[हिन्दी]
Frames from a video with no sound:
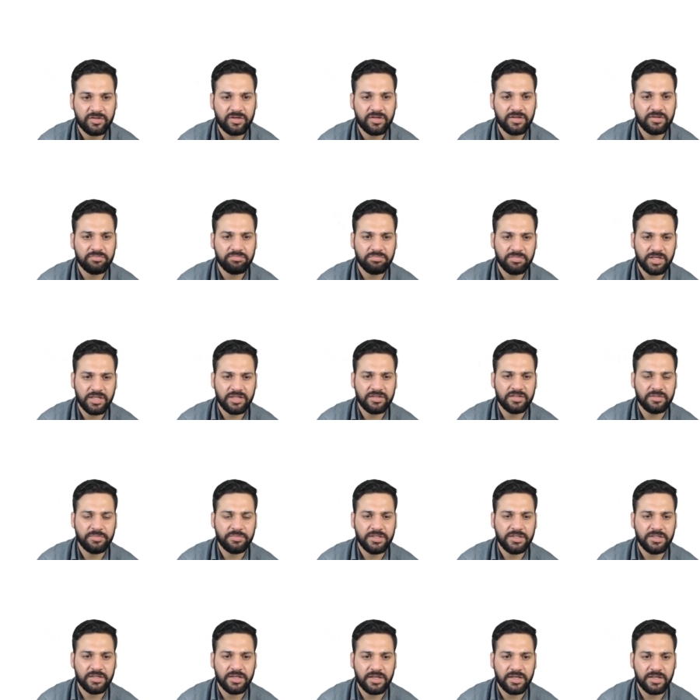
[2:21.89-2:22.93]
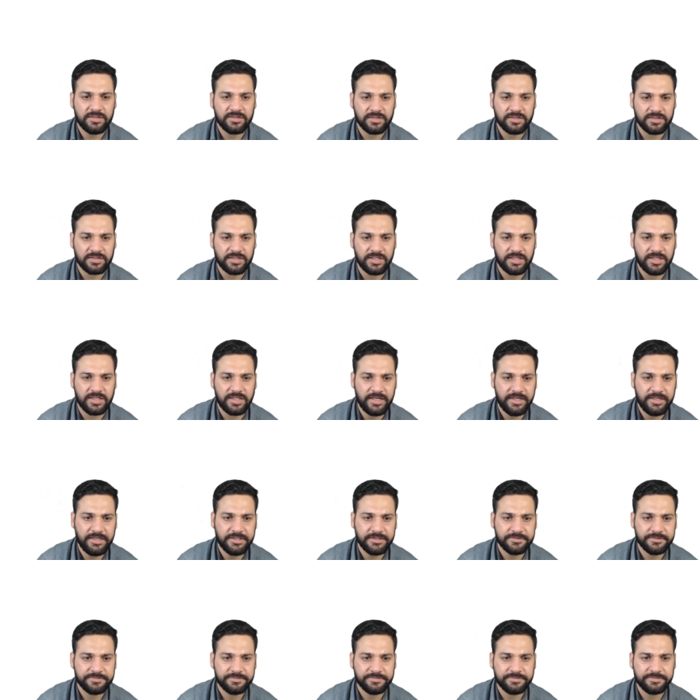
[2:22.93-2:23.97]
और कैसे भी आ सकता है
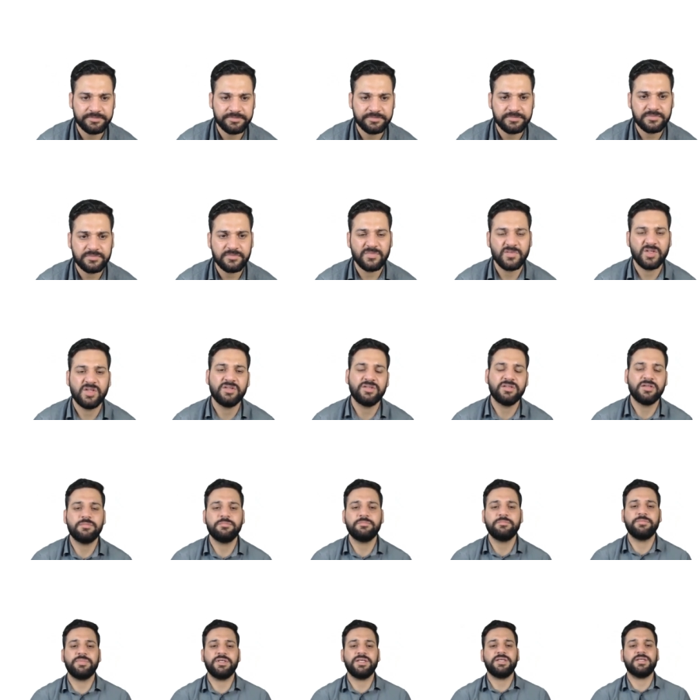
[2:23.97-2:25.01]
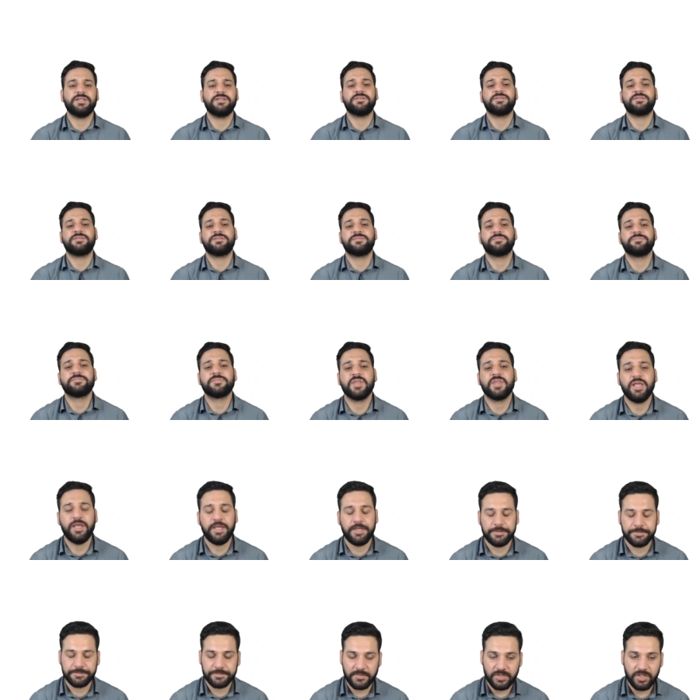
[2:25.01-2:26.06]
राइट सम बी इज ए